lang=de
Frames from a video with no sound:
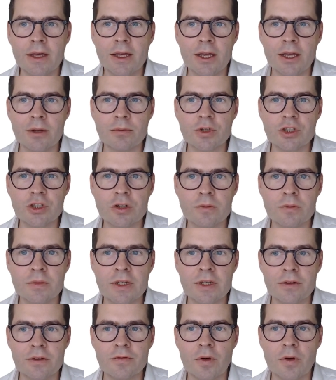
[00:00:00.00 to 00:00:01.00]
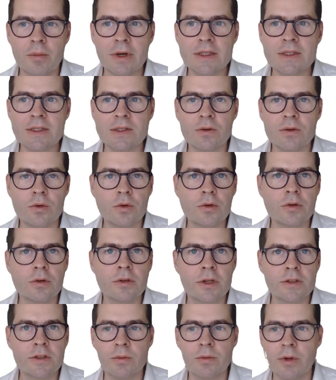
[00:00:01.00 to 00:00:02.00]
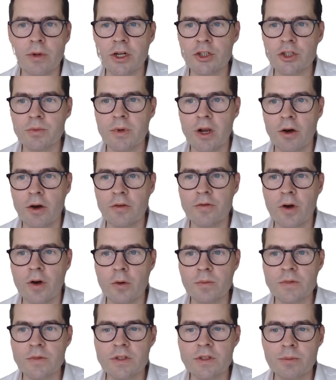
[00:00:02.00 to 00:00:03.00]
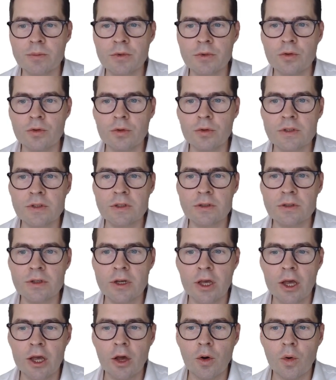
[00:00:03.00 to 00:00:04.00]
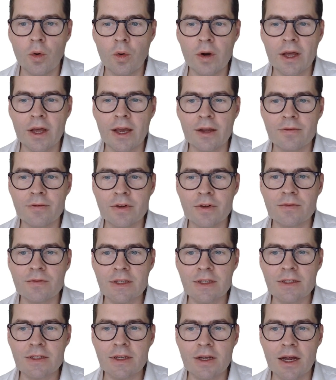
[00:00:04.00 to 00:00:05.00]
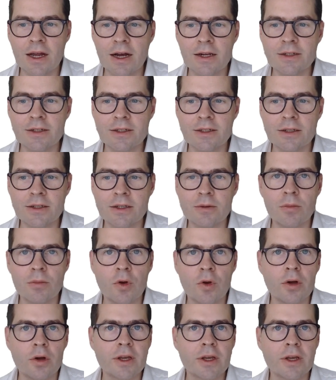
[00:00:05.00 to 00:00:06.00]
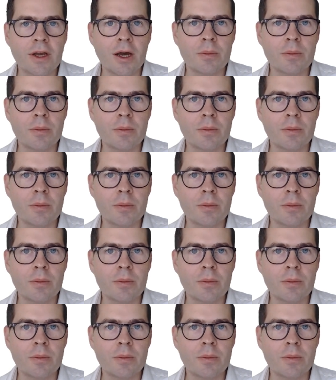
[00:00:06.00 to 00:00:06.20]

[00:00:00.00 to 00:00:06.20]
in bestimmte Informationen, zum Beispiel auf OpenSub-Kurse oder etwas, was dann halt in dem Learning